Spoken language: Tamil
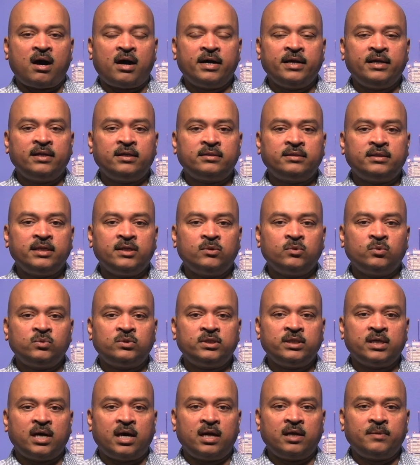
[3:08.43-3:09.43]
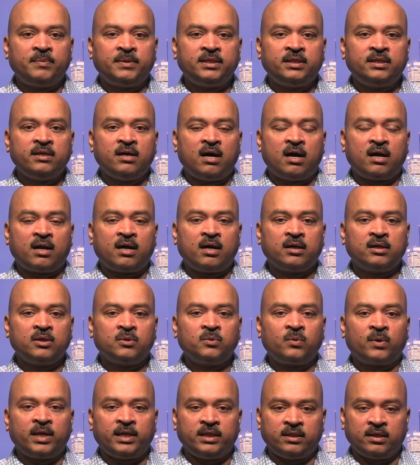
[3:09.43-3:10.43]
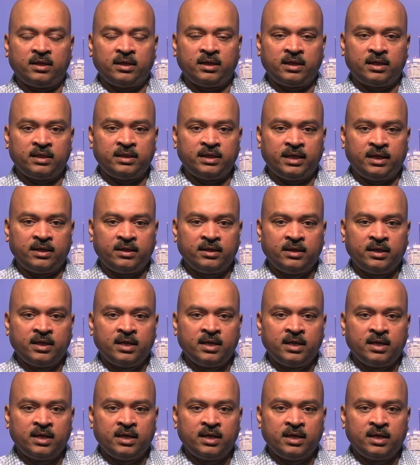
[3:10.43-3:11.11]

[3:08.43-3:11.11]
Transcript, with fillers: ஆயிரத்தி நூற்றி அறுபத்தி ஆறாக குறைந்திருக்கிறது